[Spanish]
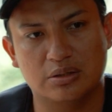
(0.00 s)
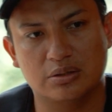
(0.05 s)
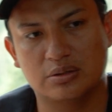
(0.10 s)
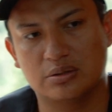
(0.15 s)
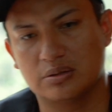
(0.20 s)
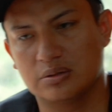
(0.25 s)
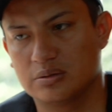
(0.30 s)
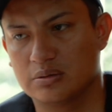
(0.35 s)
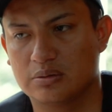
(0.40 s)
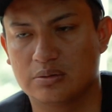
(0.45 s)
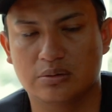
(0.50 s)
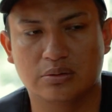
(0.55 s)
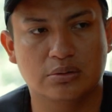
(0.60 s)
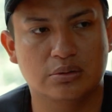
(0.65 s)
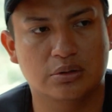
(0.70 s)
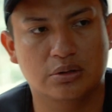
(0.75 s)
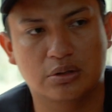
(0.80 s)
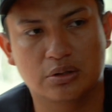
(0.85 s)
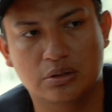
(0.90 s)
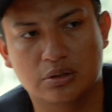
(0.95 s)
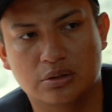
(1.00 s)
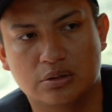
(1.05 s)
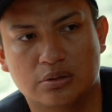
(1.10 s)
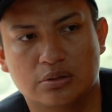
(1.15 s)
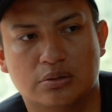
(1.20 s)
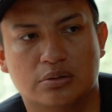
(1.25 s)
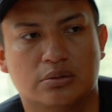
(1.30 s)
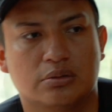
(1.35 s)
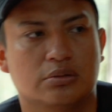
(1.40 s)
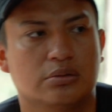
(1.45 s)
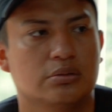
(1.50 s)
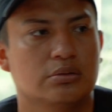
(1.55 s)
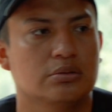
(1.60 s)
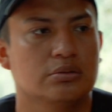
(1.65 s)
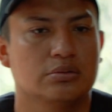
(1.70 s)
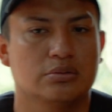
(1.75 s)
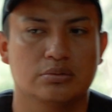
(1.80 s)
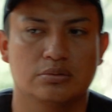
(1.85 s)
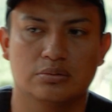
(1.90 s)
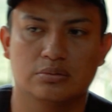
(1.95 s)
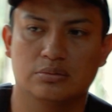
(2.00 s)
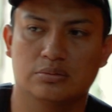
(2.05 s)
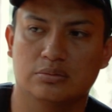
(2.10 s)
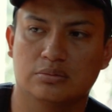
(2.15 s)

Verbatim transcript: Usted puede decir todo lo que quiera,